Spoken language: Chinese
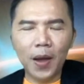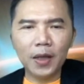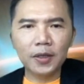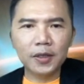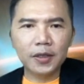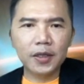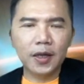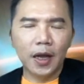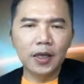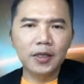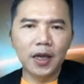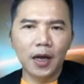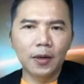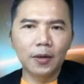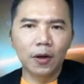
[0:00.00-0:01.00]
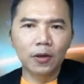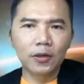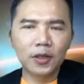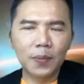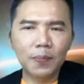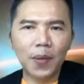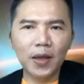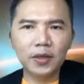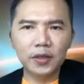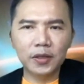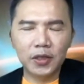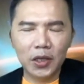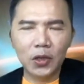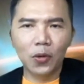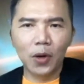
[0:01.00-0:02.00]
八字来讲，哦，在八
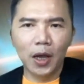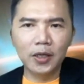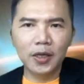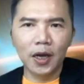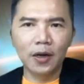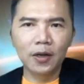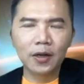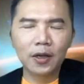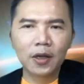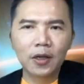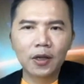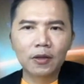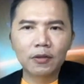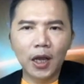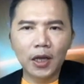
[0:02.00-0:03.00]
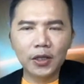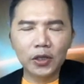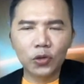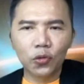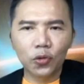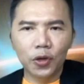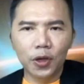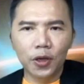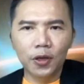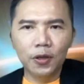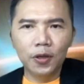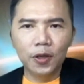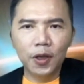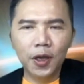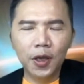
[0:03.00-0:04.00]
字系统来讲，它是属于
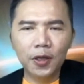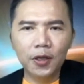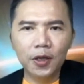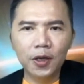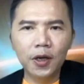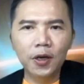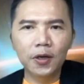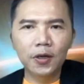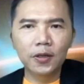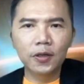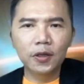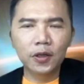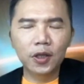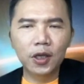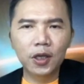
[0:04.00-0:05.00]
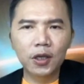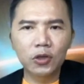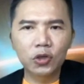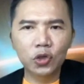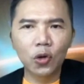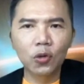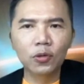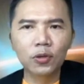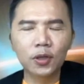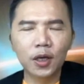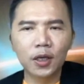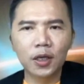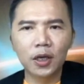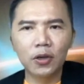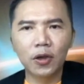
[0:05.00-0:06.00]
天克地冲
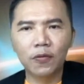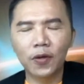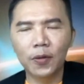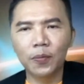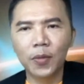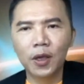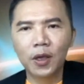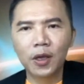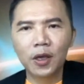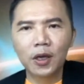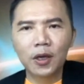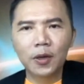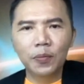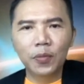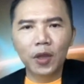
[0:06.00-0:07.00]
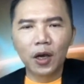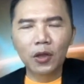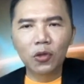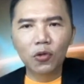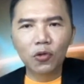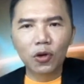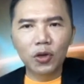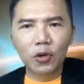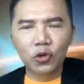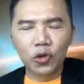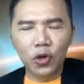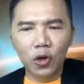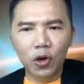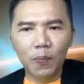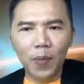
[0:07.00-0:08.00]
的一个月份。而如果有
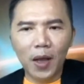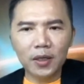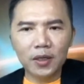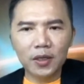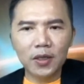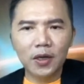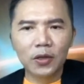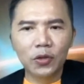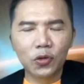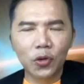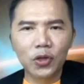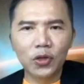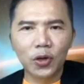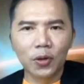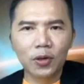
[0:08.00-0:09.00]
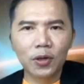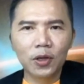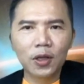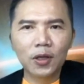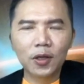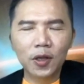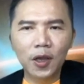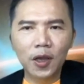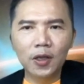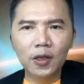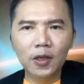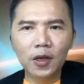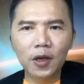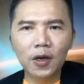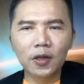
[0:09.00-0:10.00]
学过八字的人，都会懂
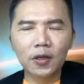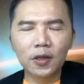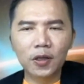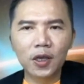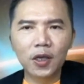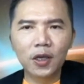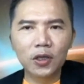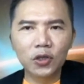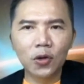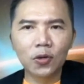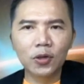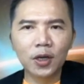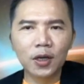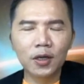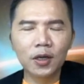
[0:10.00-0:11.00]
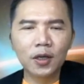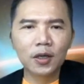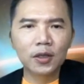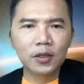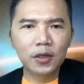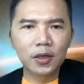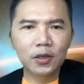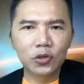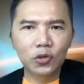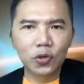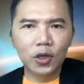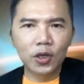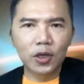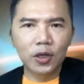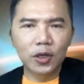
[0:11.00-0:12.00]
天克地冲呢，是
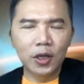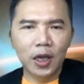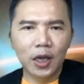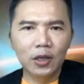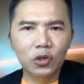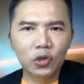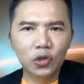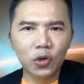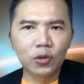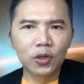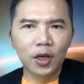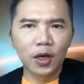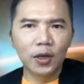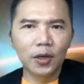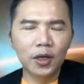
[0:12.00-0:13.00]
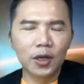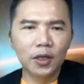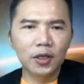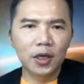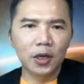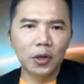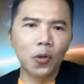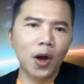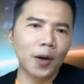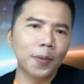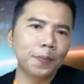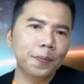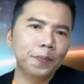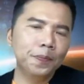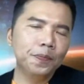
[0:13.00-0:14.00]
最严重的一个情况。